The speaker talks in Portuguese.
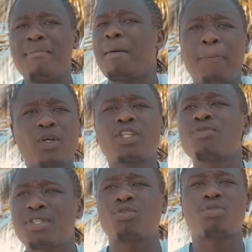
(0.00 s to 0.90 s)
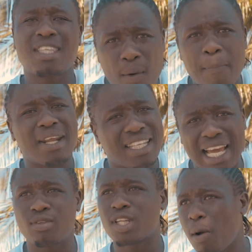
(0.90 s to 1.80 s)
Maputo é um sítio tão
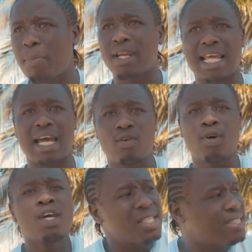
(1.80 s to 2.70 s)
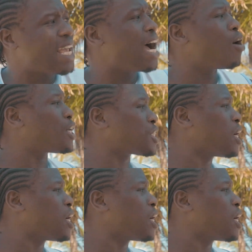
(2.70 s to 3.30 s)
apertado, tão apertado, sem águas